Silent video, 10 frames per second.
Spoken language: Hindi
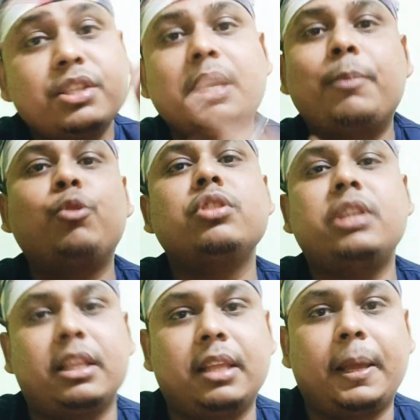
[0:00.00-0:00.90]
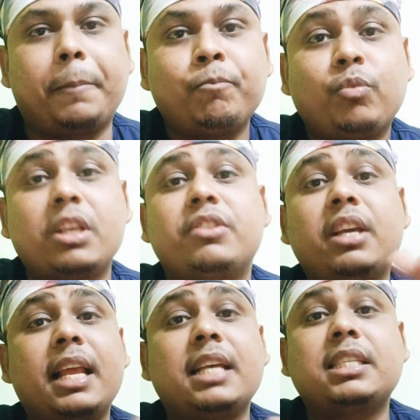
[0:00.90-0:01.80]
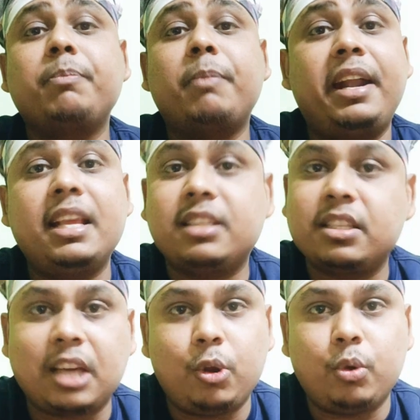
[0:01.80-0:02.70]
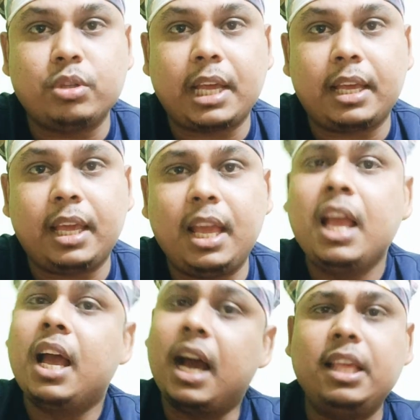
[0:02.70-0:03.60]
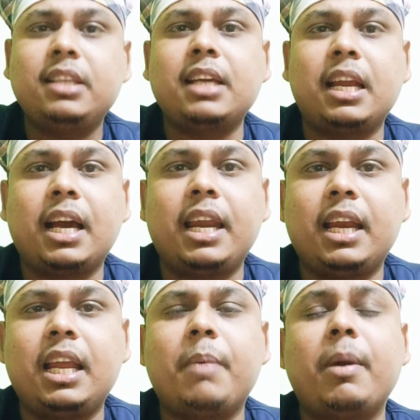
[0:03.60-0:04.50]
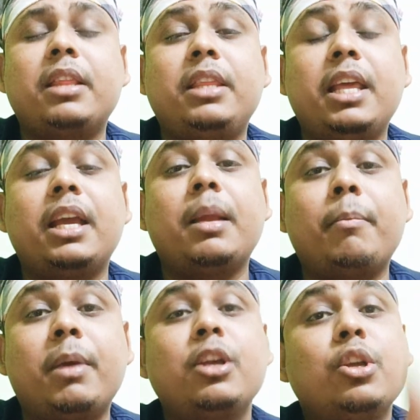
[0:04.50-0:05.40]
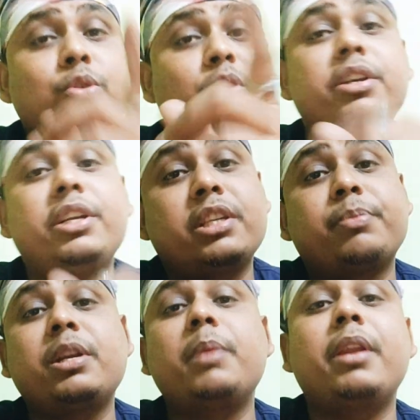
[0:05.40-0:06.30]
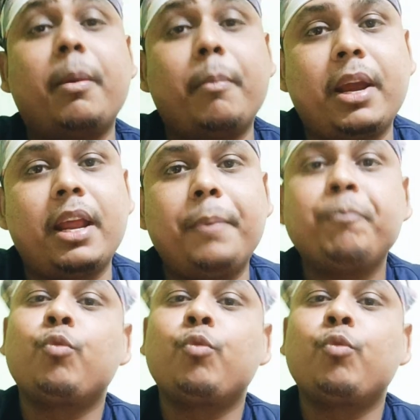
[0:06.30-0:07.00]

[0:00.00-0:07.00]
सब कुछ देते हैं इसकी क्लासेस मंडे से चालू हो जाएगी अधिक जानकारी के लिए हमारे दिए गए नंबर जो कि डिस्क्रिप्शन में नंबर है